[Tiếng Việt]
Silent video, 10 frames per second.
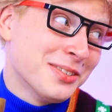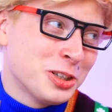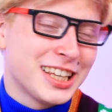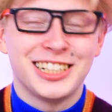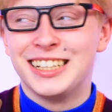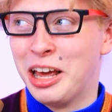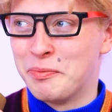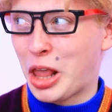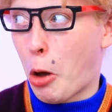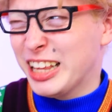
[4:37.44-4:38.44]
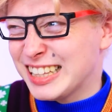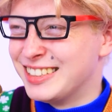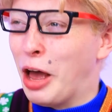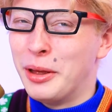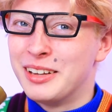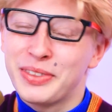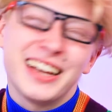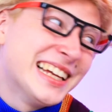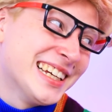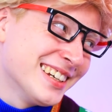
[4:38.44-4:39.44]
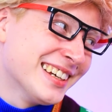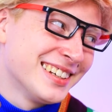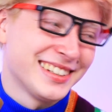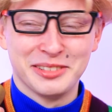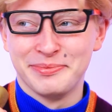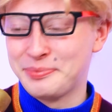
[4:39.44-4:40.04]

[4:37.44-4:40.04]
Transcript: Có một vài người không biết khi nào nên dừng lại đâu.